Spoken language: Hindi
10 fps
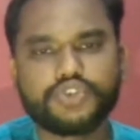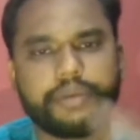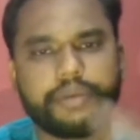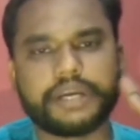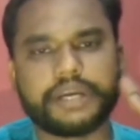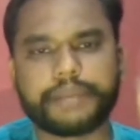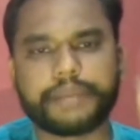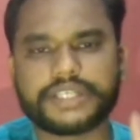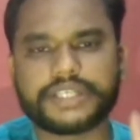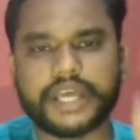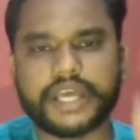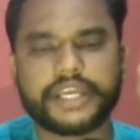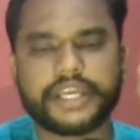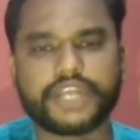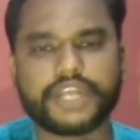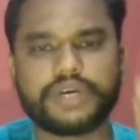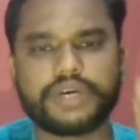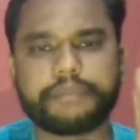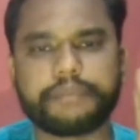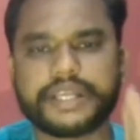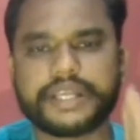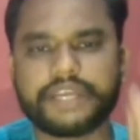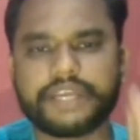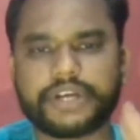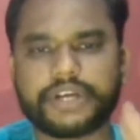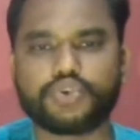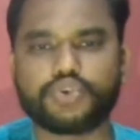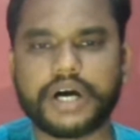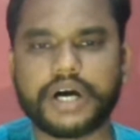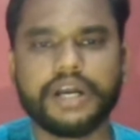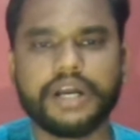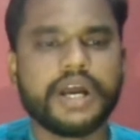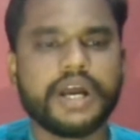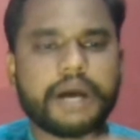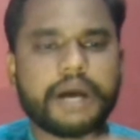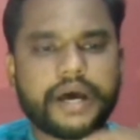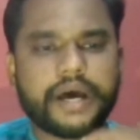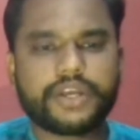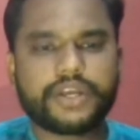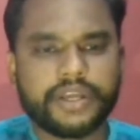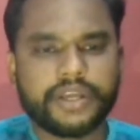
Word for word: जो भी टेम्परेचर यानी कि नेचुरल टेम्परेचर इफेक्ट जो होगा हमारे